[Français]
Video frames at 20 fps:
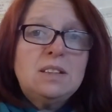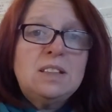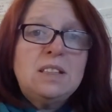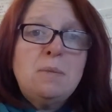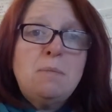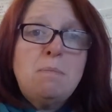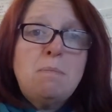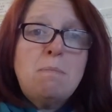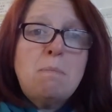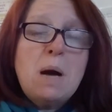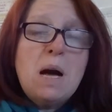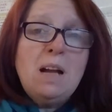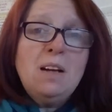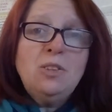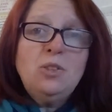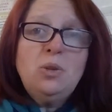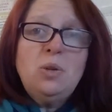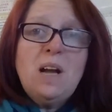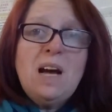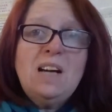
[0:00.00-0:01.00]
qui
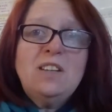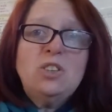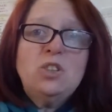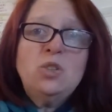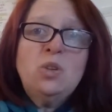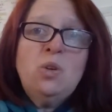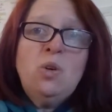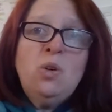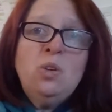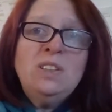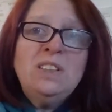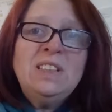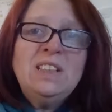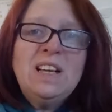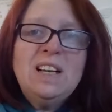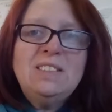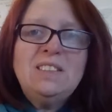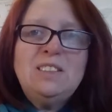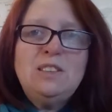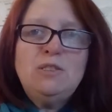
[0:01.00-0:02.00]
parlent de l'argent
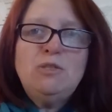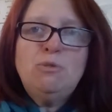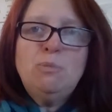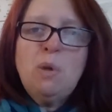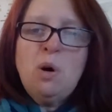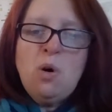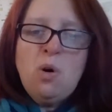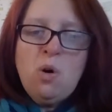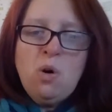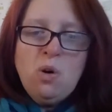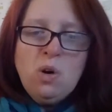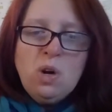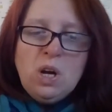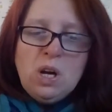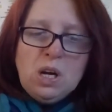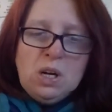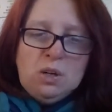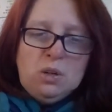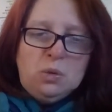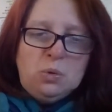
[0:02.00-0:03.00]
négativement
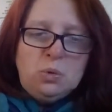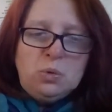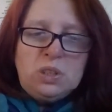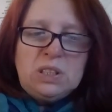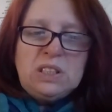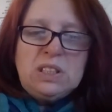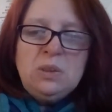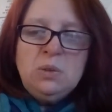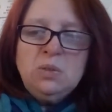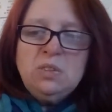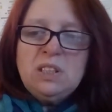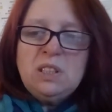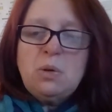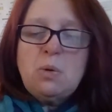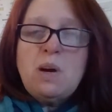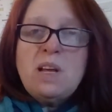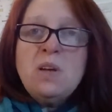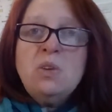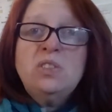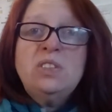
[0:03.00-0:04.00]
ou qui ont des
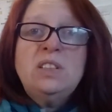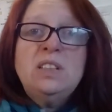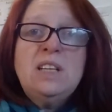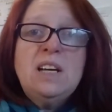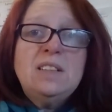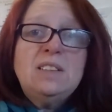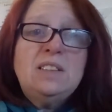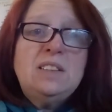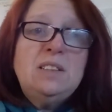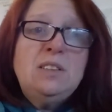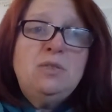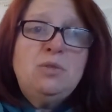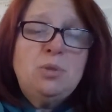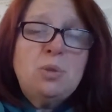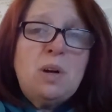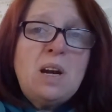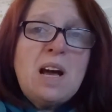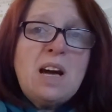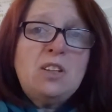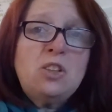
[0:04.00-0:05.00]
croyances négatives
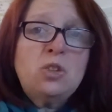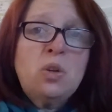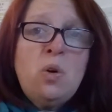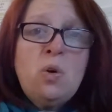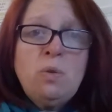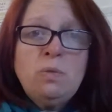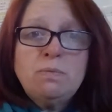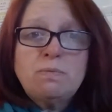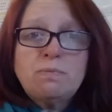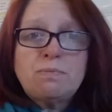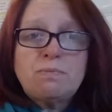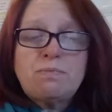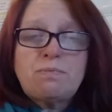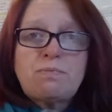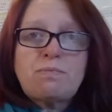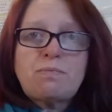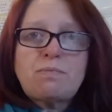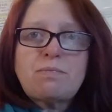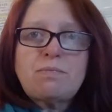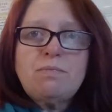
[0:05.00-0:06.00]
sur l'argent
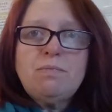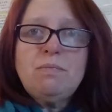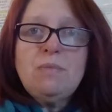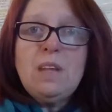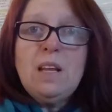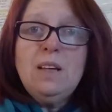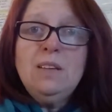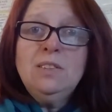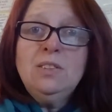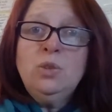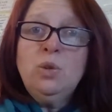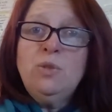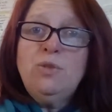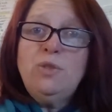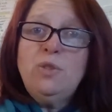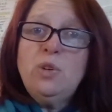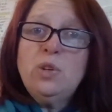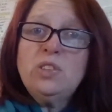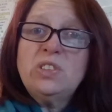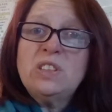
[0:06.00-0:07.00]
sont
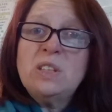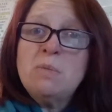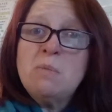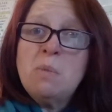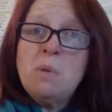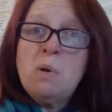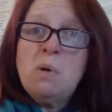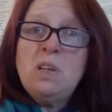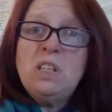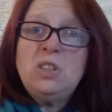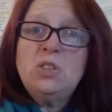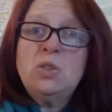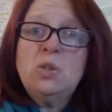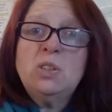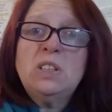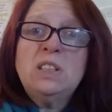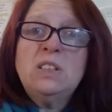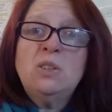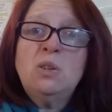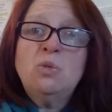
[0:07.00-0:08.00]
forcément les
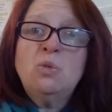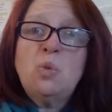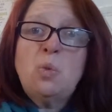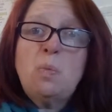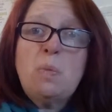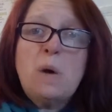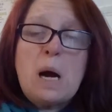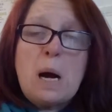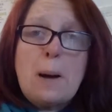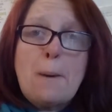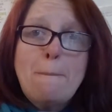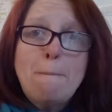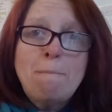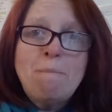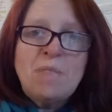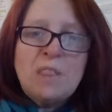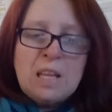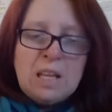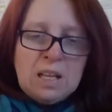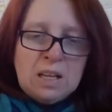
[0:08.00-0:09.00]
gens qui n'en ont pas.
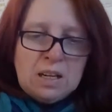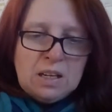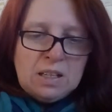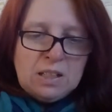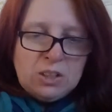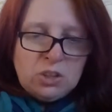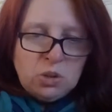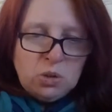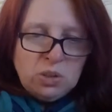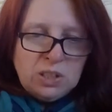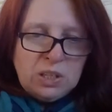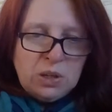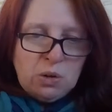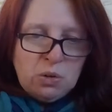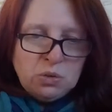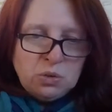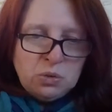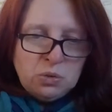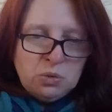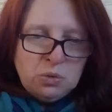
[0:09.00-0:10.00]
Les gens qui
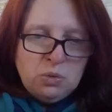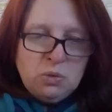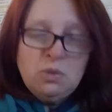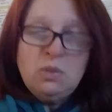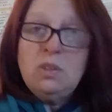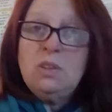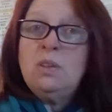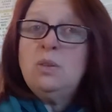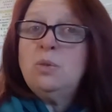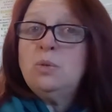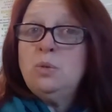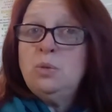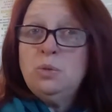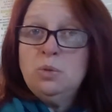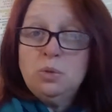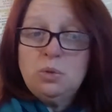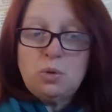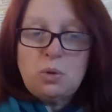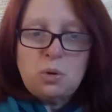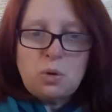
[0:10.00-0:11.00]
en ont ont
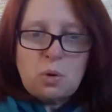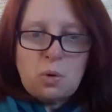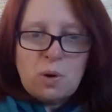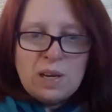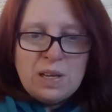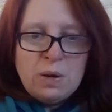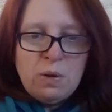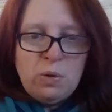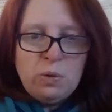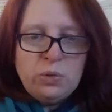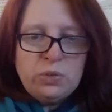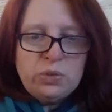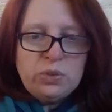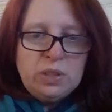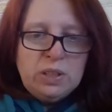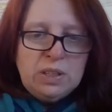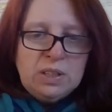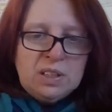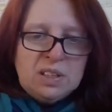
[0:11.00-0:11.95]
une autre croyance.